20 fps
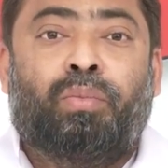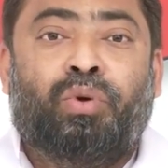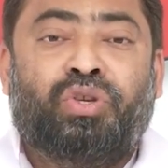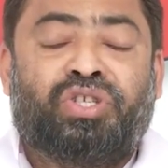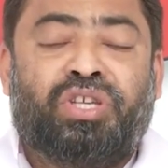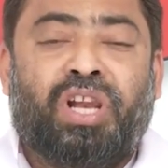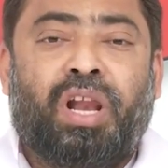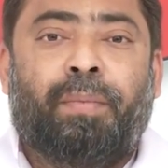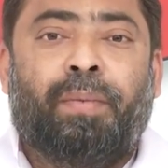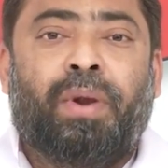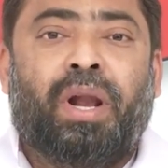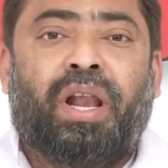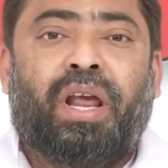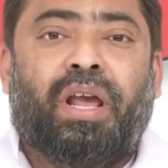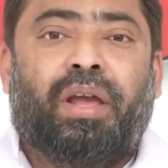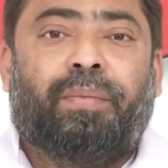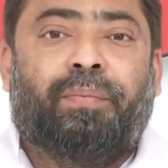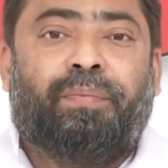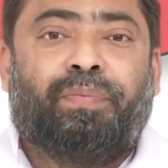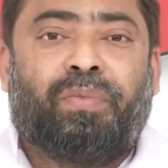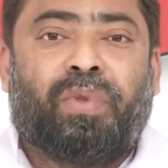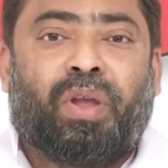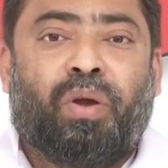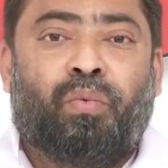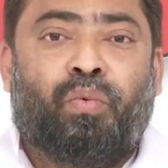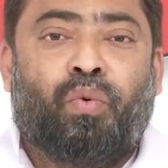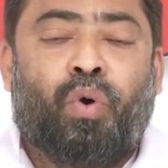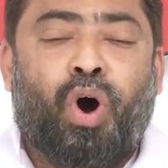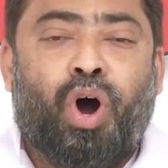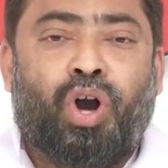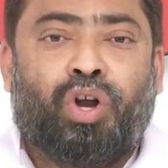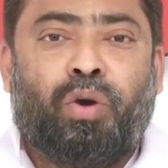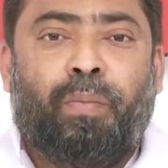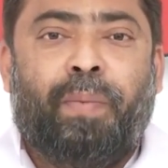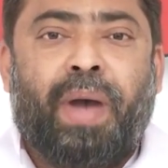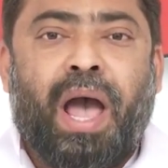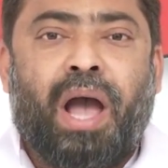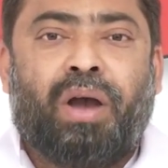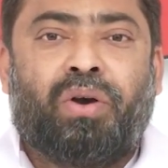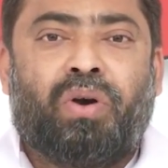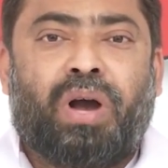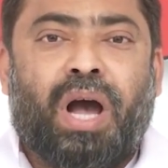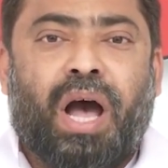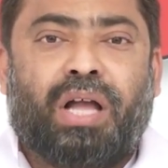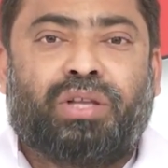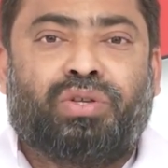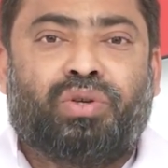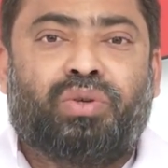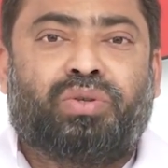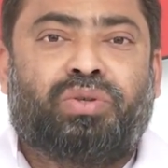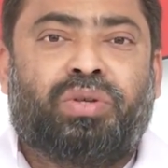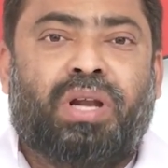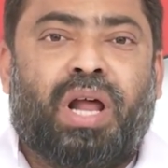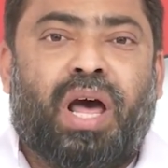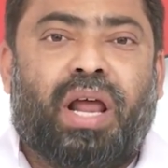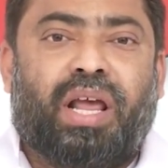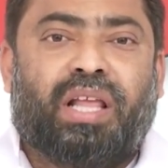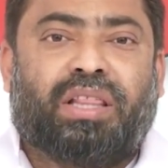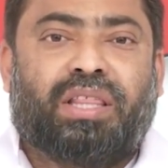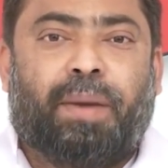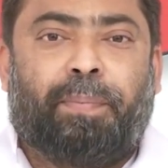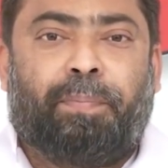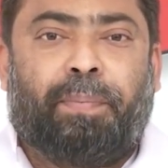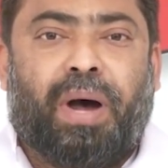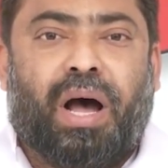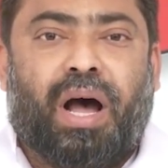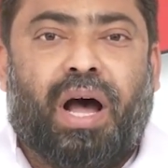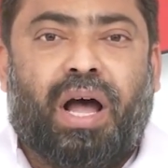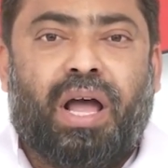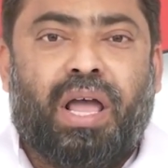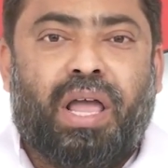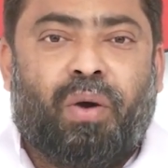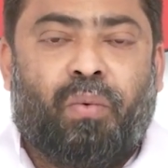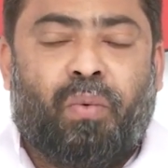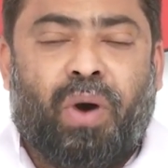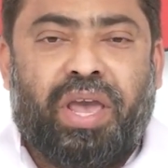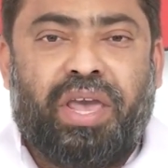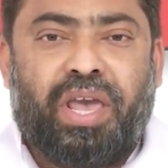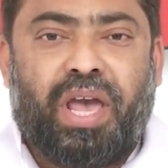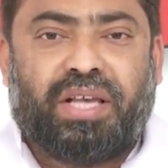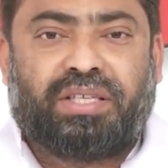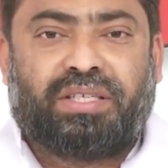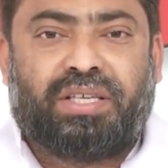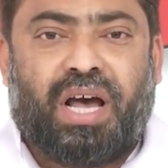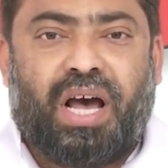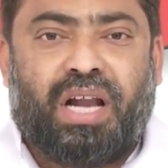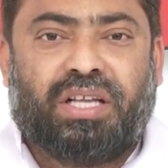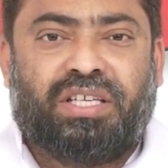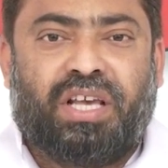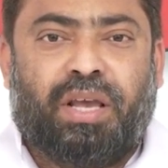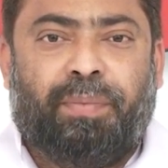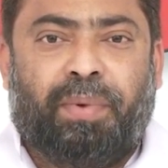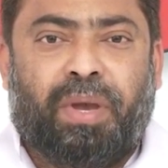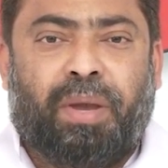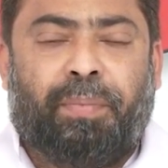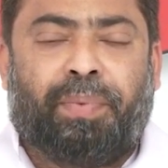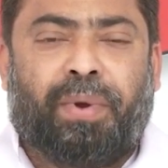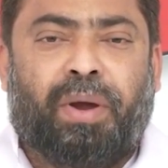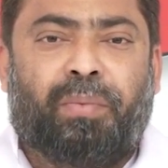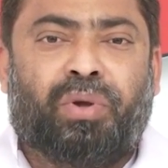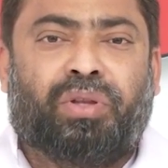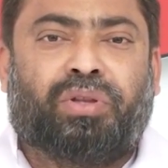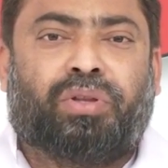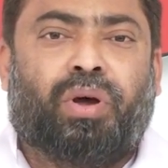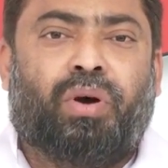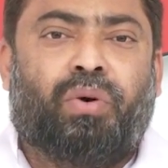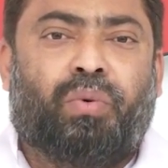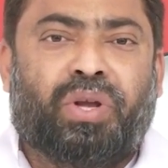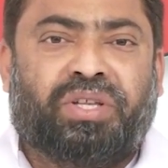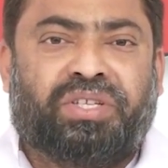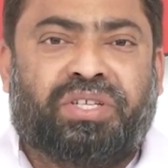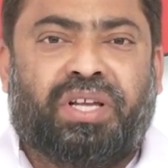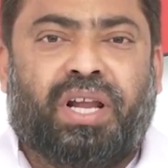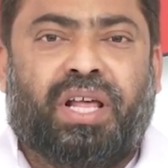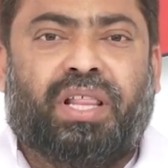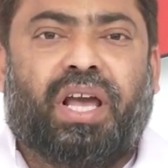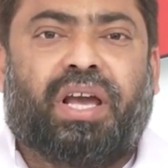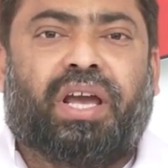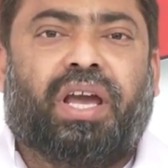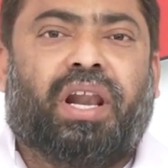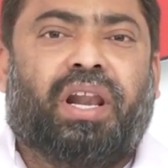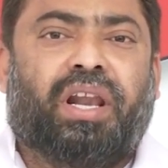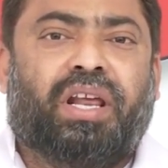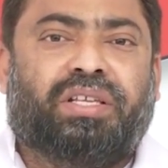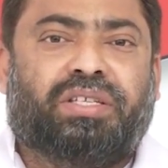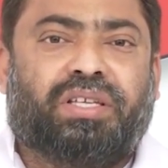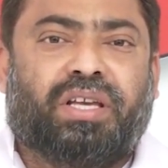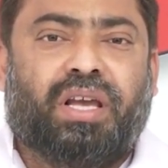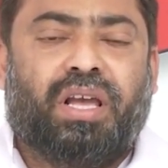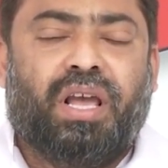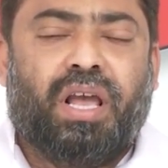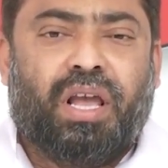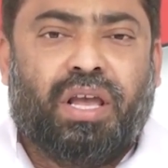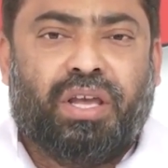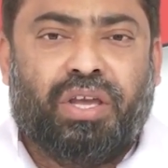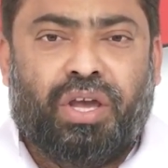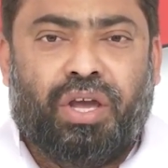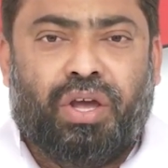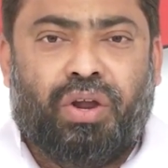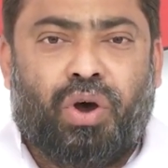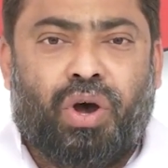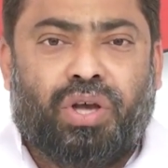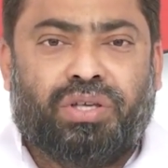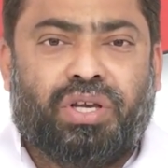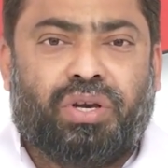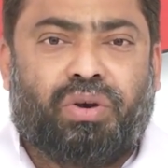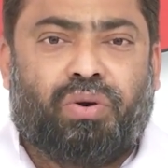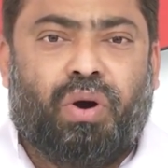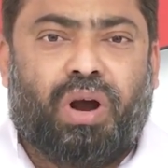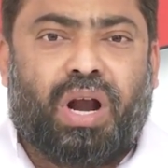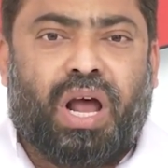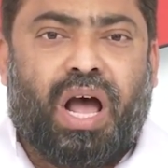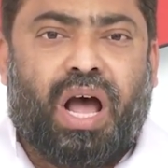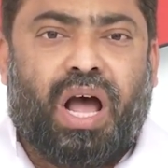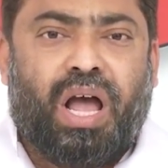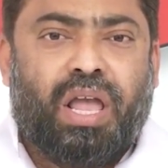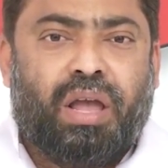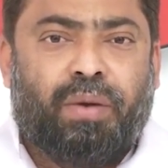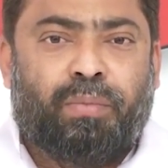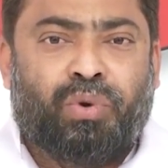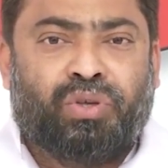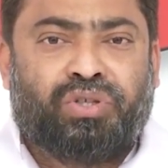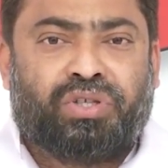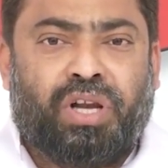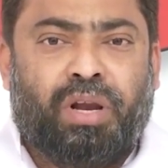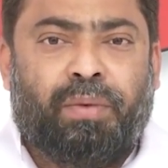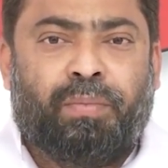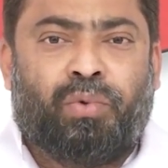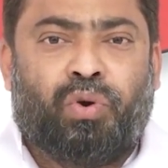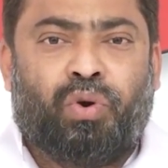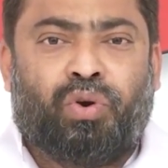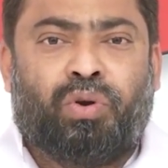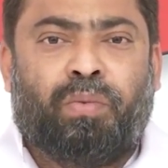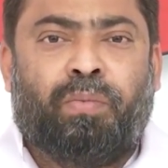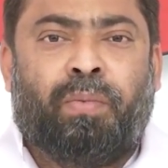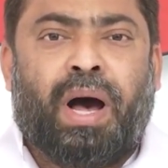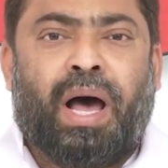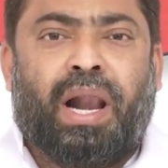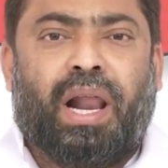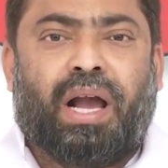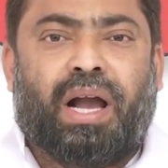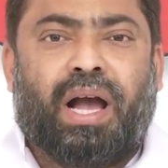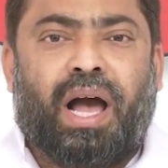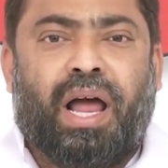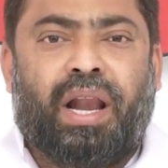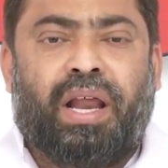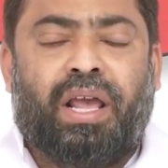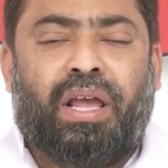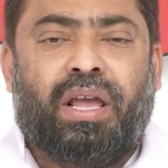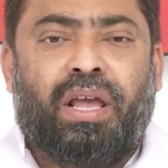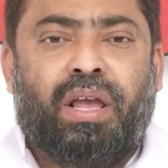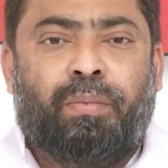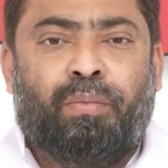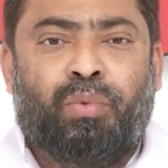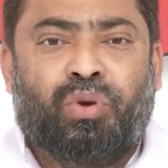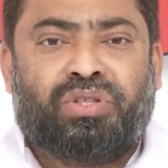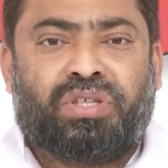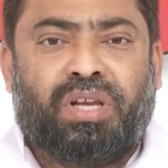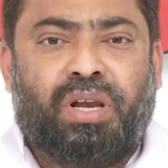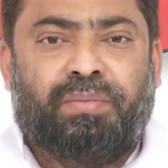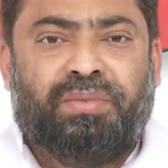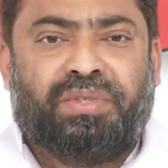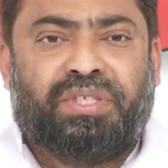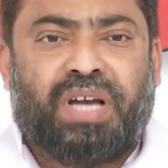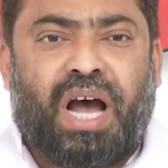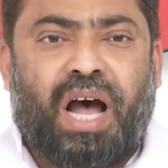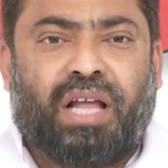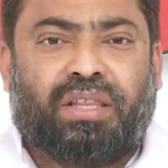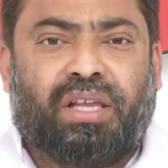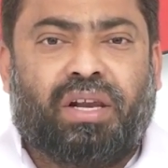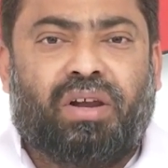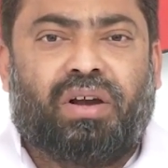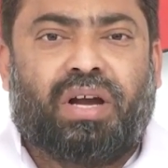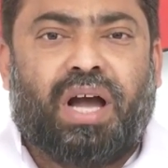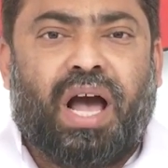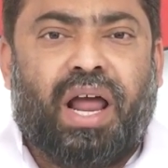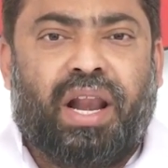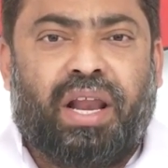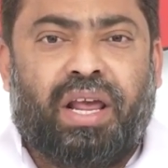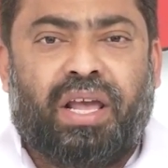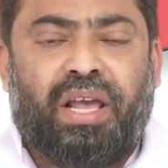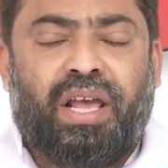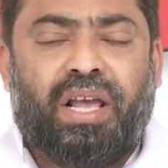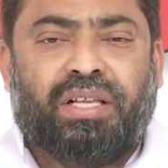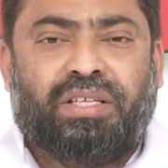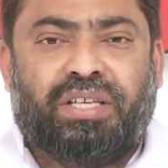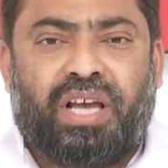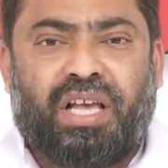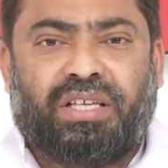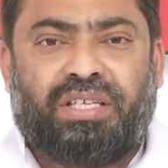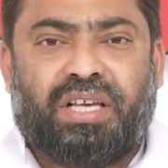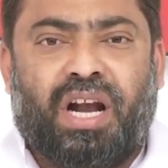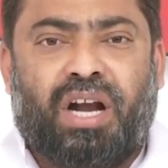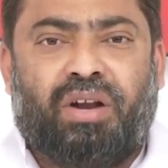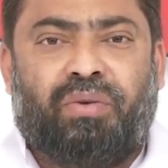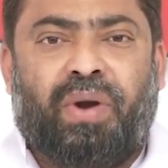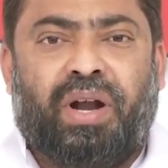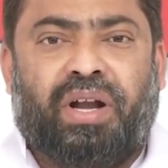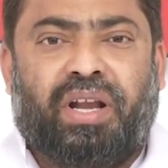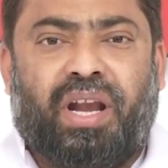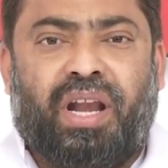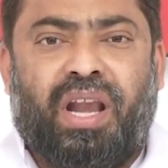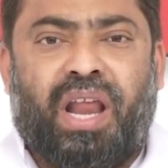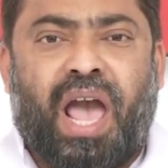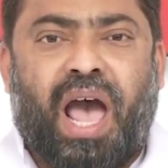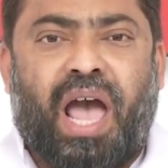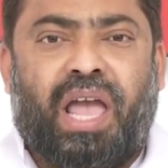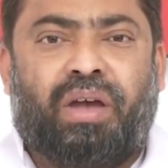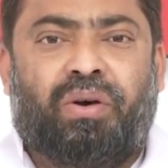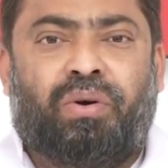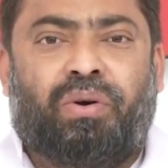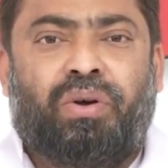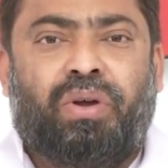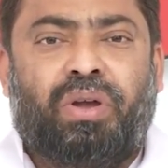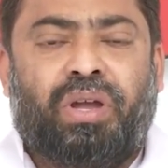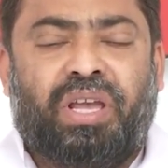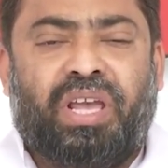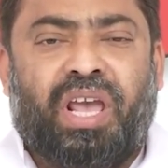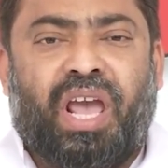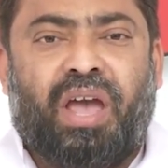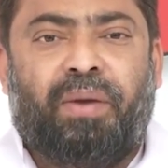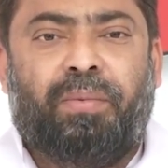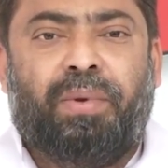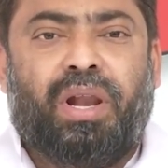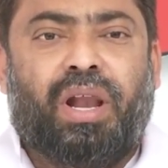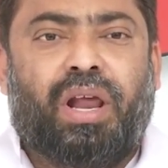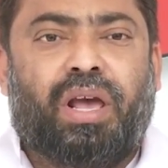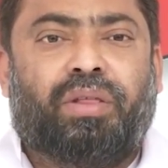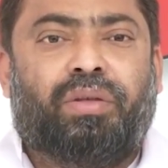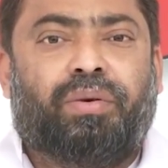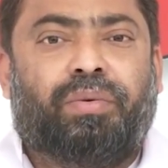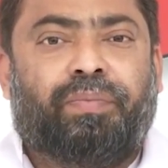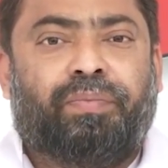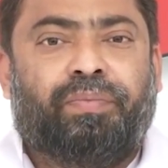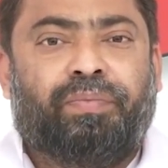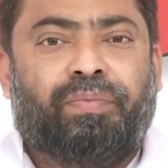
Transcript: ముస్లింలని ఓటు బ్యాంకుగా చూస్తున్నారే తప్ప వైఎస్ఆర్సీపీ ప్రభుత్వం వచ్చిన దగ్గర నుంచి ఈ రోజుకి కూడా ముస్లిం కుటుంబాలకు కానీ ముస్లిం జాతులకు కానీ చేసినటువంటి న్యాయం ఏమీ లేదు